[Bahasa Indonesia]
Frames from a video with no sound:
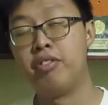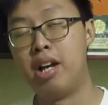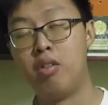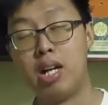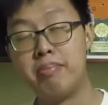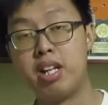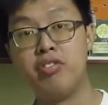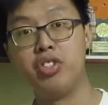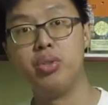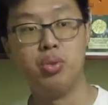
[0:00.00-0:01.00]
aku akan
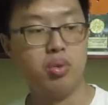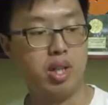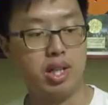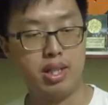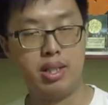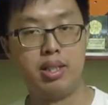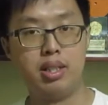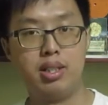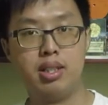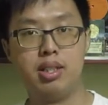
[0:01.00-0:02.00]
mereview uh,
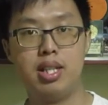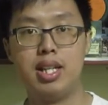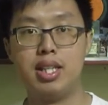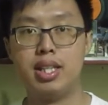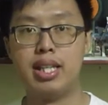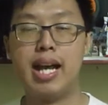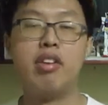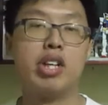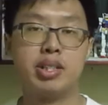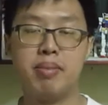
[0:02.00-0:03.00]
dari
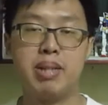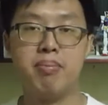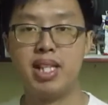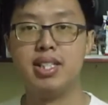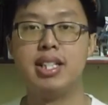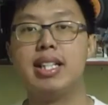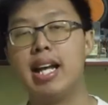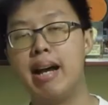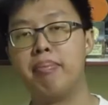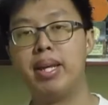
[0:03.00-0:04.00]
iOS 14 di
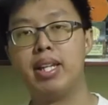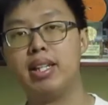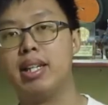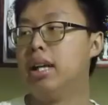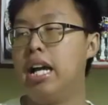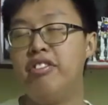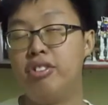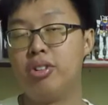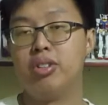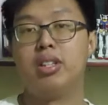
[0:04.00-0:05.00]
HP
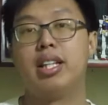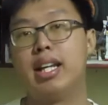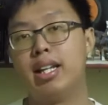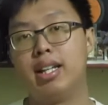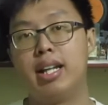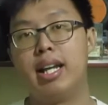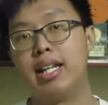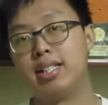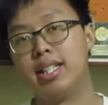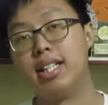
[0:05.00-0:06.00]
iPhone
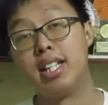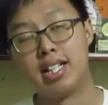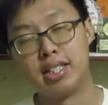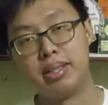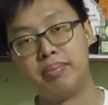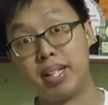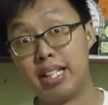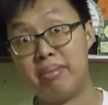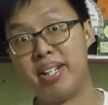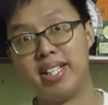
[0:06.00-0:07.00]
SE generasi
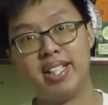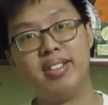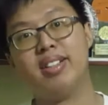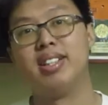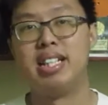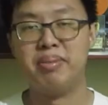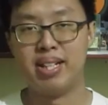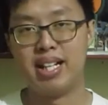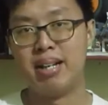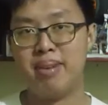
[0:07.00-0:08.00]
pertama ini.
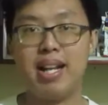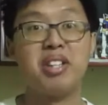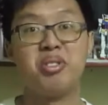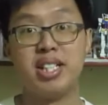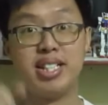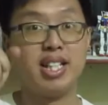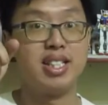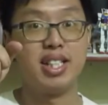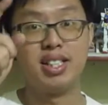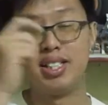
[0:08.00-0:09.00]
Daripada kelamaan langsung aja
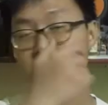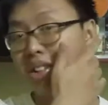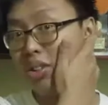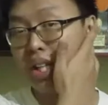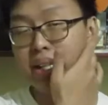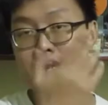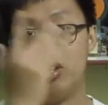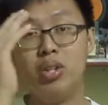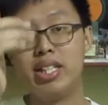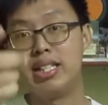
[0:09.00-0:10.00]
check this out. Oke, okay.
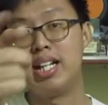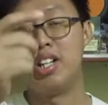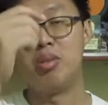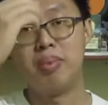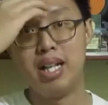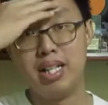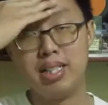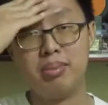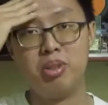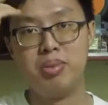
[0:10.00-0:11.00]
oh iya jangan lupa
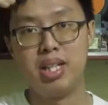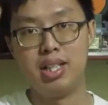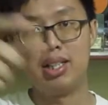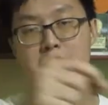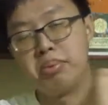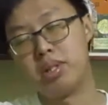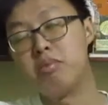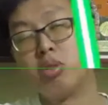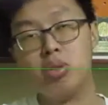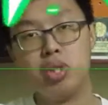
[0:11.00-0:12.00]
sebelumnya klik subscribe
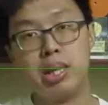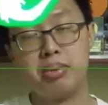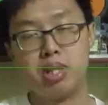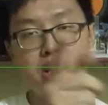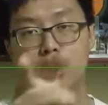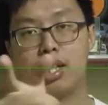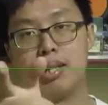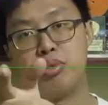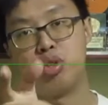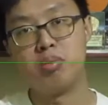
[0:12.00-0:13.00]
dulu. Subscribe dari
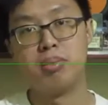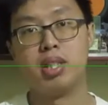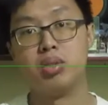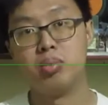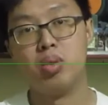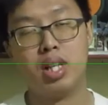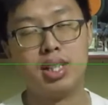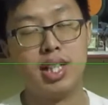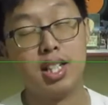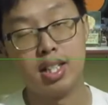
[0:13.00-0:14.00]
kalian cukup membantu buat
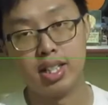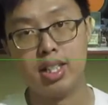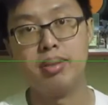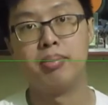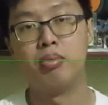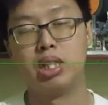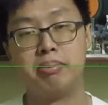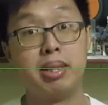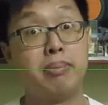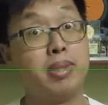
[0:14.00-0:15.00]
channel ini buat
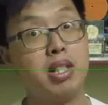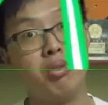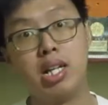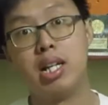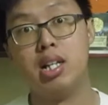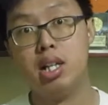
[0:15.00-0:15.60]
teman-teman yang udah